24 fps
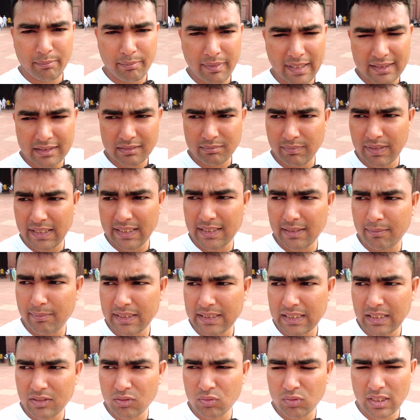एक बात मैं ये
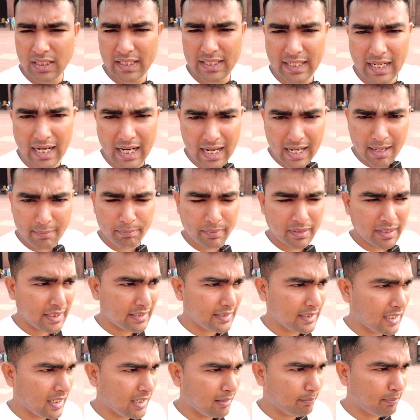बता दूँ अगर
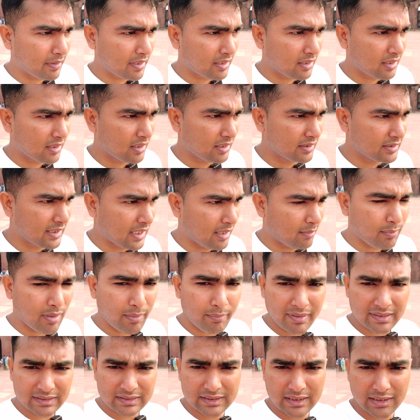आपका यहाँ पर जामा
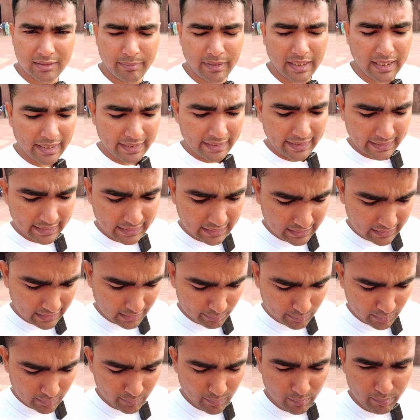मस्जिद में आने का
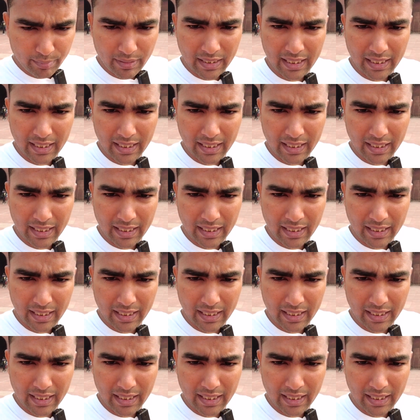कभी भी